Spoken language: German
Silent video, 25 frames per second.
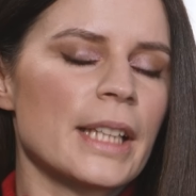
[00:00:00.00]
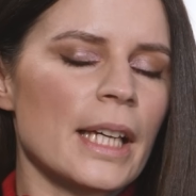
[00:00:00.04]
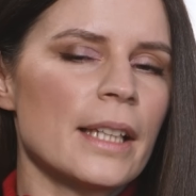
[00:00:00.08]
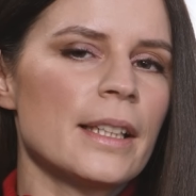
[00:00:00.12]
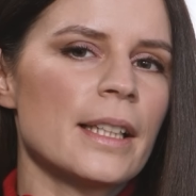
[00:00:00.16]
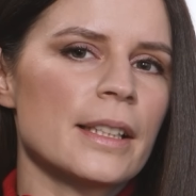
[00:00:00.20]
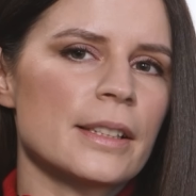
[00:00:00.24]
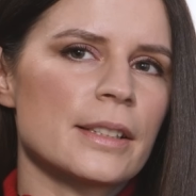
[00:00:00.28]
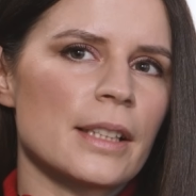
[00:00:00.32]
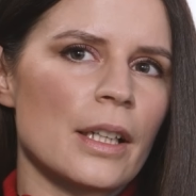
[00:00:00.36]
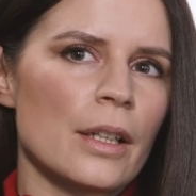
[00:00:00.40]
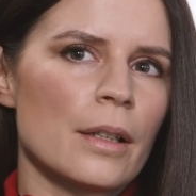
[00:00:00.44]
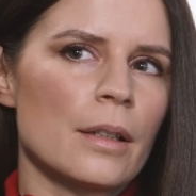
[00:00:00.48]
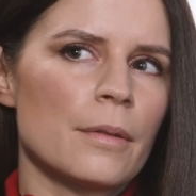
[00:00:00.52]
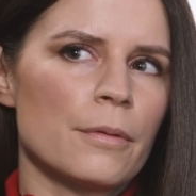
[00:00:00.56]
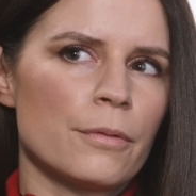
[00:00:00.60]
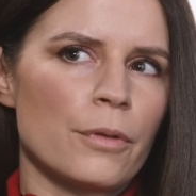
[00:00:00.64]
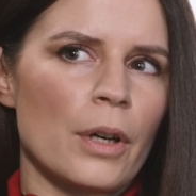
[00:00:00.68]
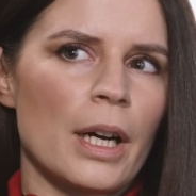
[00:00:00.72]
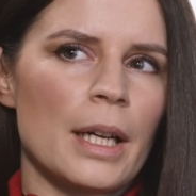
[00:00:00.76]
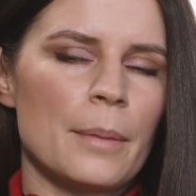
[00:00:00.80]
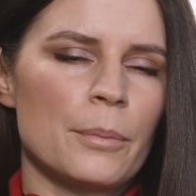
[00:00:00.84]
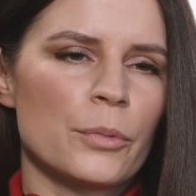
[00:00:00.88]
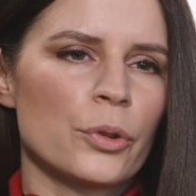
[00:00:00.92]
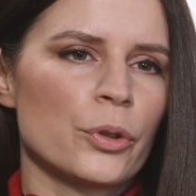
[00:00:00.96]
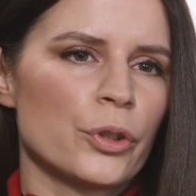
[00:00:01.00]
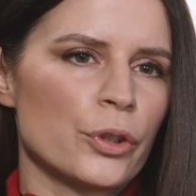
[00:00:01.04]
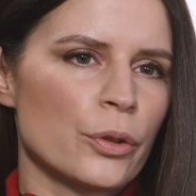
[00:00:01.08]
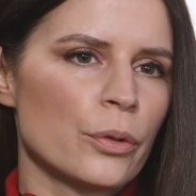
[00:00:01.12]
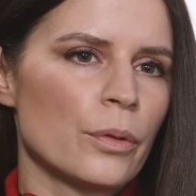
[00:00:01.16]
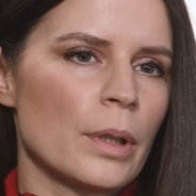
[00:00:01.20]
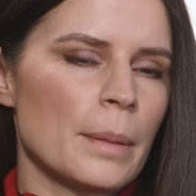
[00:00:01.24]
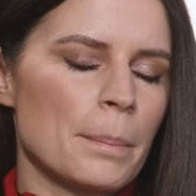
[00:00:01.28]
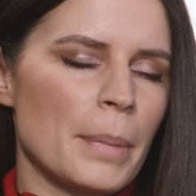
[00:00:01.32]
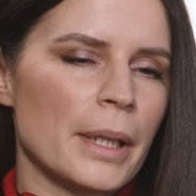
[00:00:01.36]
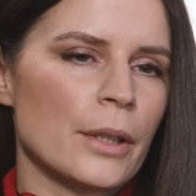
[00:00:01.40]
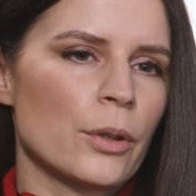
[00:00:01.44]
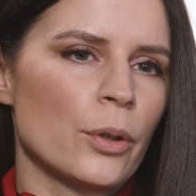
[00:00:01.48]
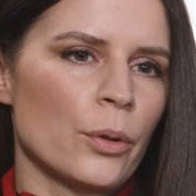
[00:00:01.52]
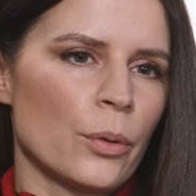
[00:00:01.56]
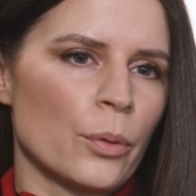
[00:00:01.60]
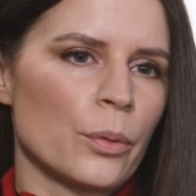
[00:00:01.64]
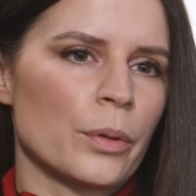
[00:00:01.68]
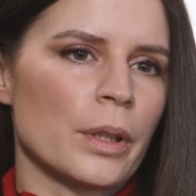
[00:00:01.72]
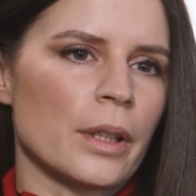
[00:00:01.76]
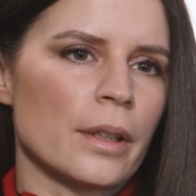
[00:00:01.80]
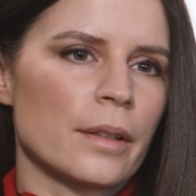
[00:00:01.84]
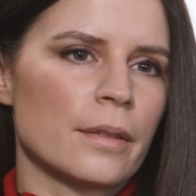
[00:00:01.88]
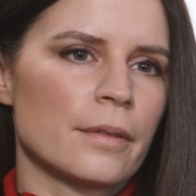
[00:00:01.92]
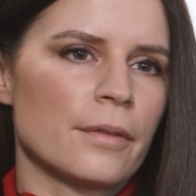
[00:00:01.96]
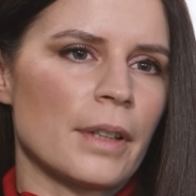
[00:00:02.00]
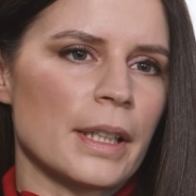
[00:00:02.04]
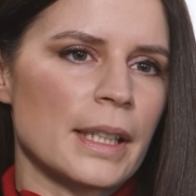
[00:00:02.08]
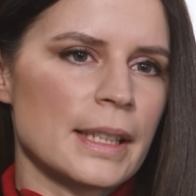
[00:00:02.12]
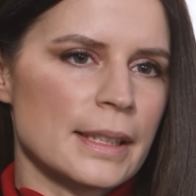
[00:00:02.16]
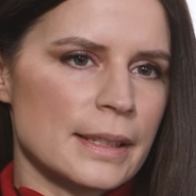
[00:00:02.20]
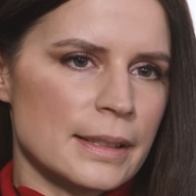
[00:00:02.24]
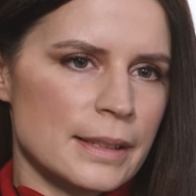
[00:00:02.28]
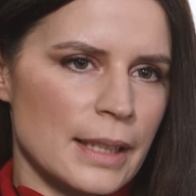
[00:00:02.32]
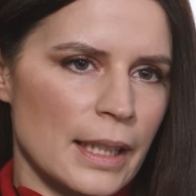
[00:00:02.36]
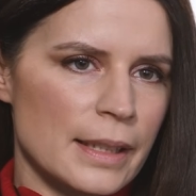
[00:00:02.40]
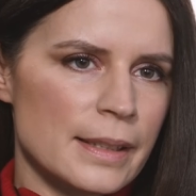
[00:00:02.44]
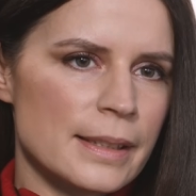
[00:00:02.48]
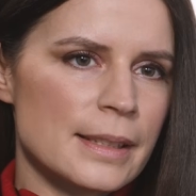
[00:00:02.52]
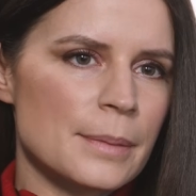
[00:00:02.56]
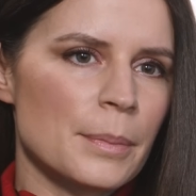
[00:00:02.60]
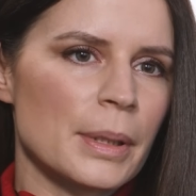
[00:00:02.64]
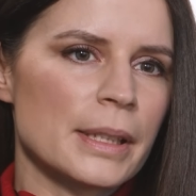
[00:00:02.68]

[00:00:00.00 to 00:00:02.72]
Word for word: kenne das äh, vor allem durch, bei Corona, war das ganz